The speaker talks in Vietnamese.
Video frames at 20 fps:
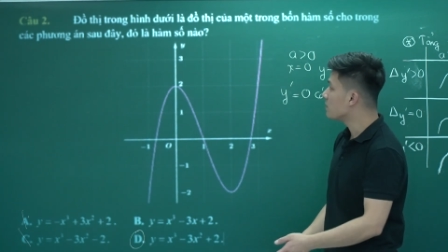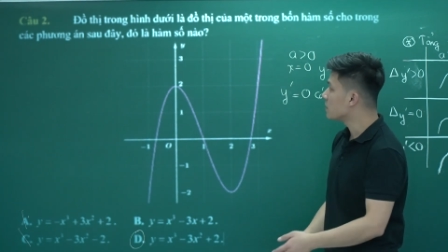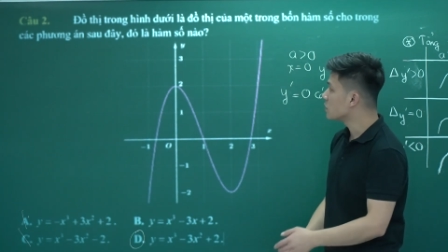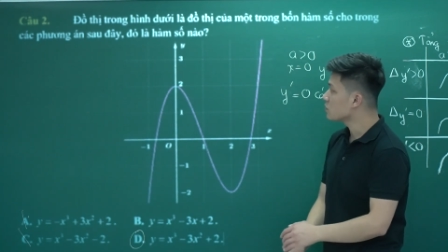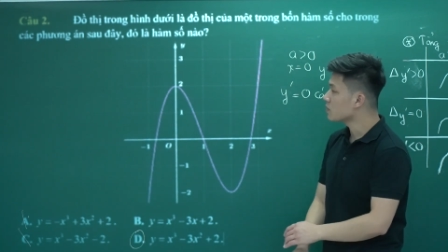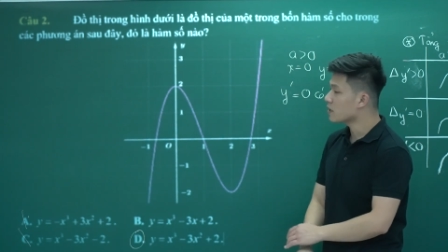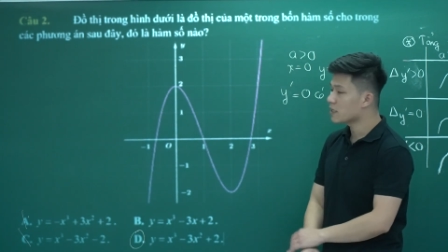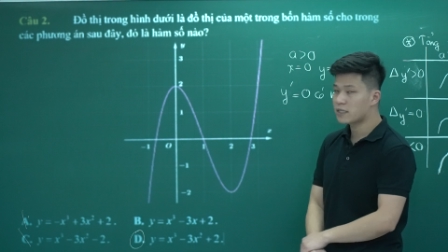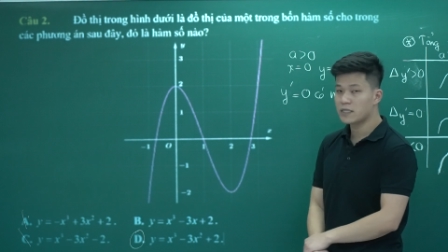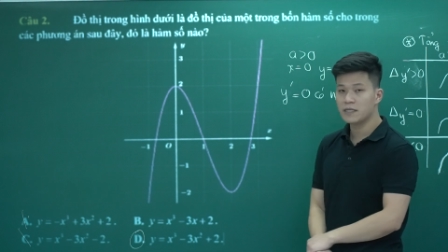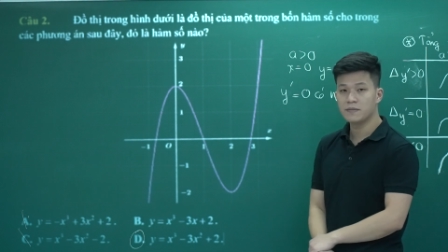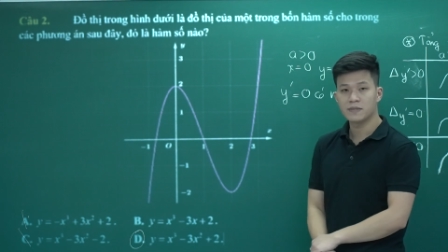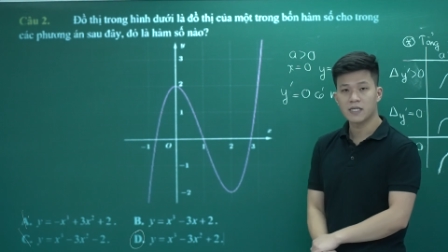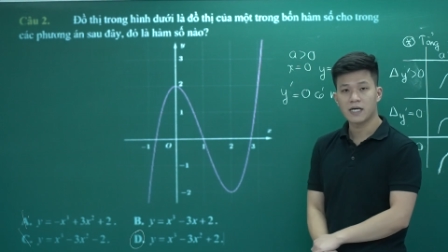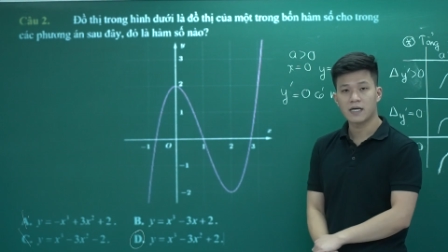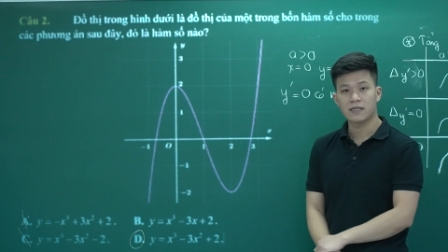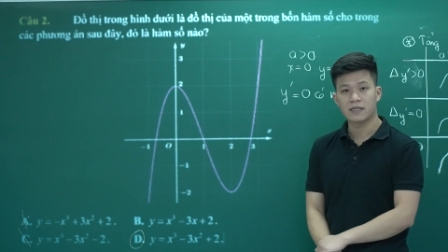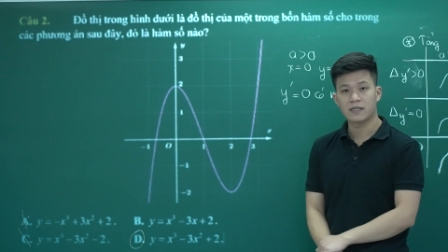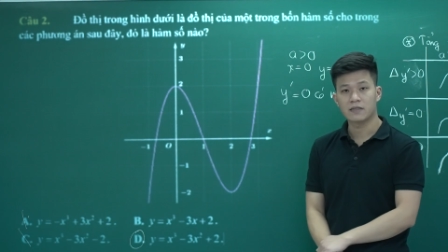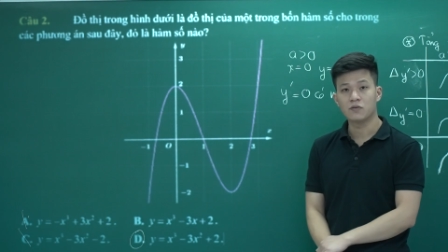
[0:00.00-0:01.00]
mà chúng ta tìm
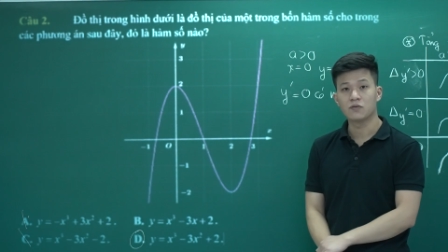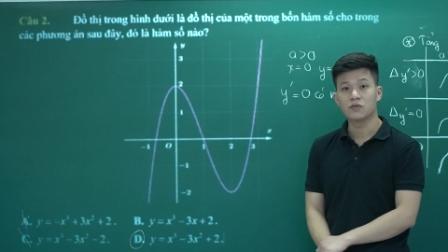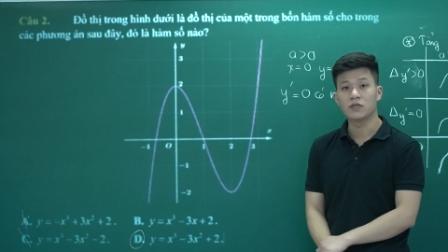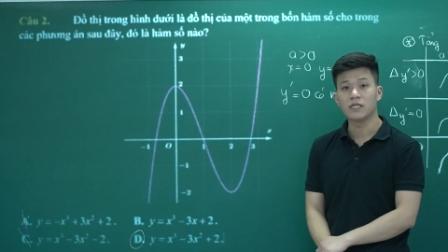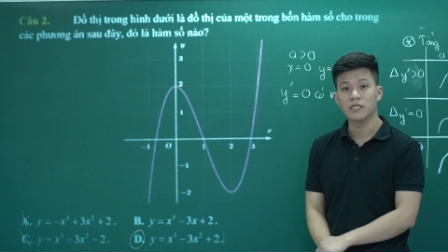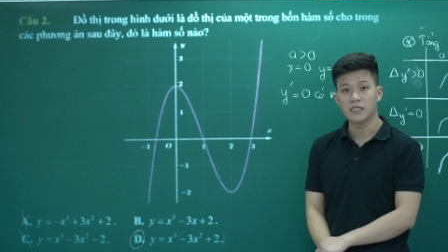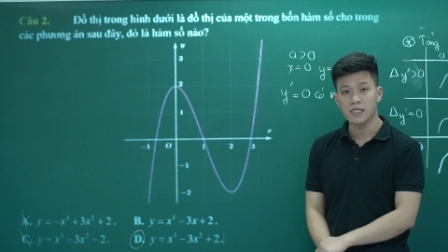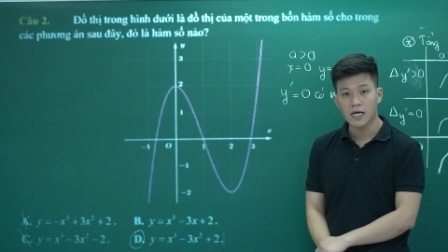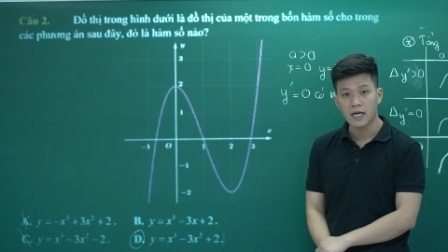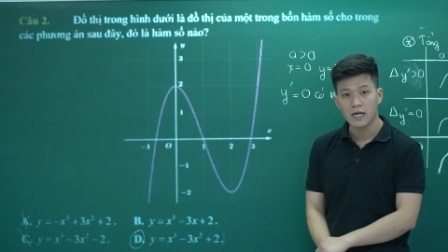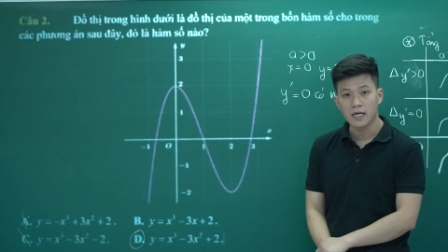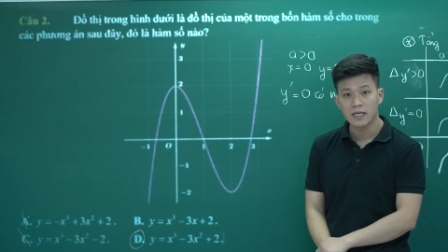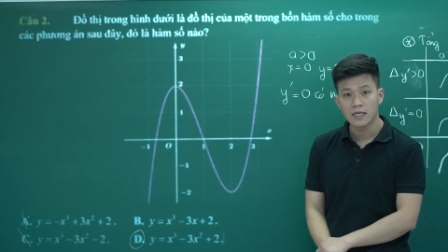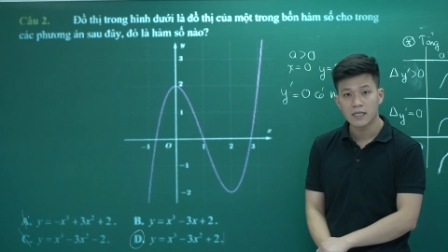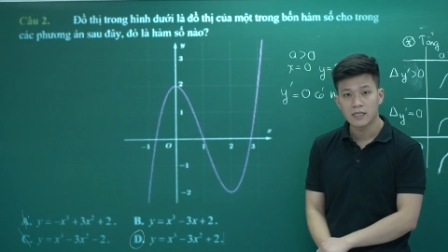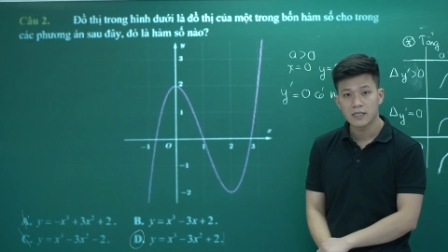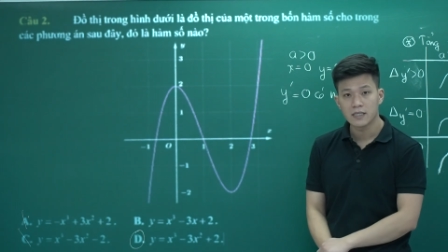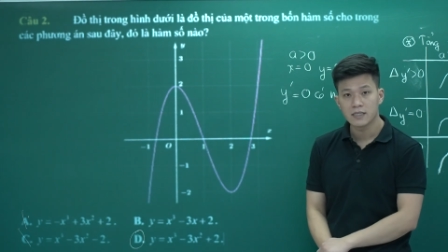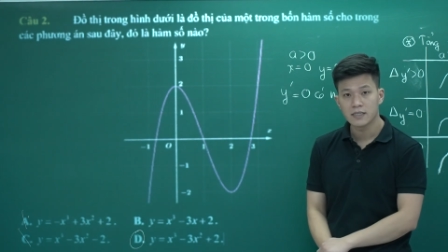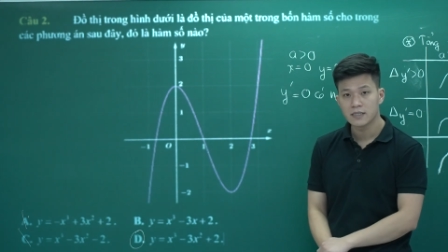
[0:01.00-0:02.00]
ra cái đồ thị chợ
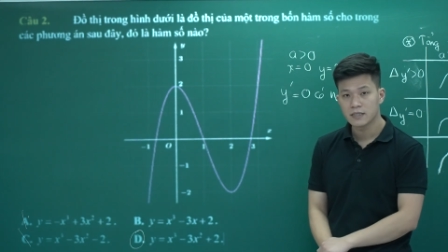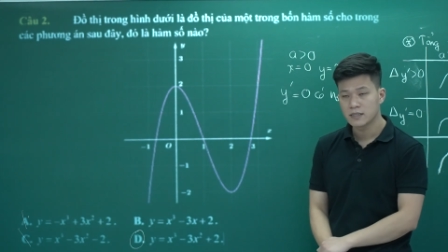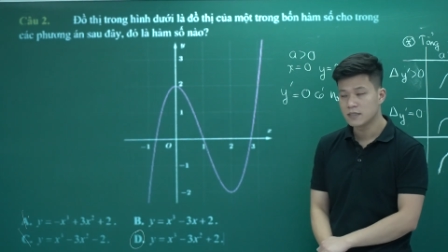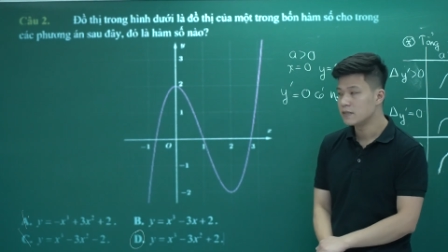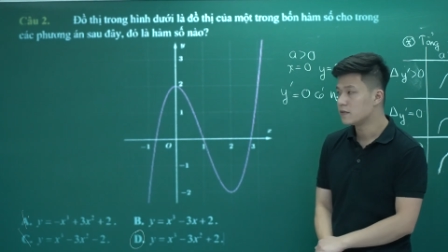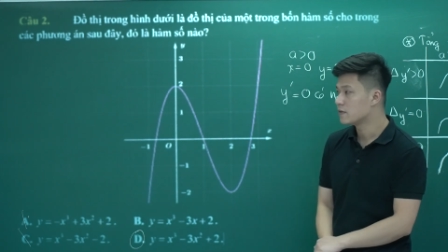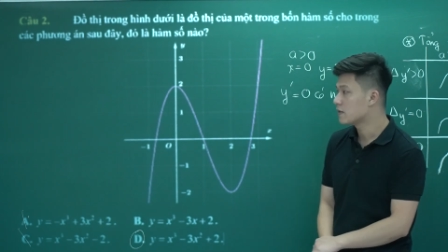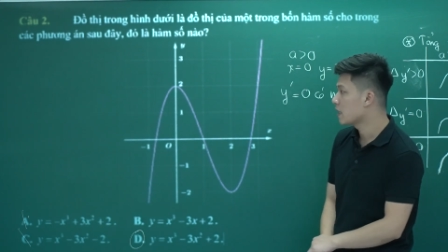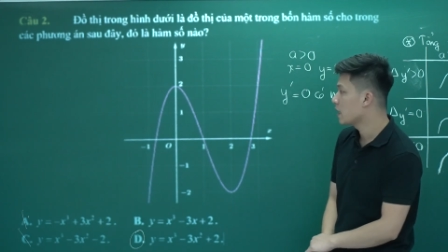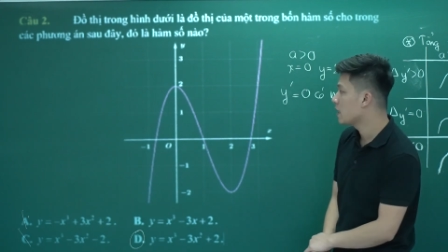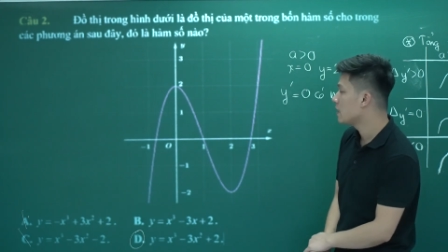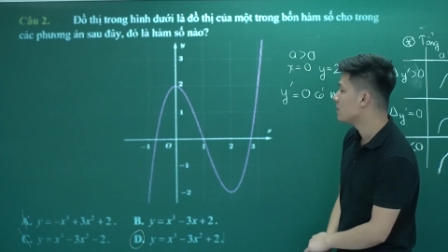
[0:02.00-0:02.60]
ok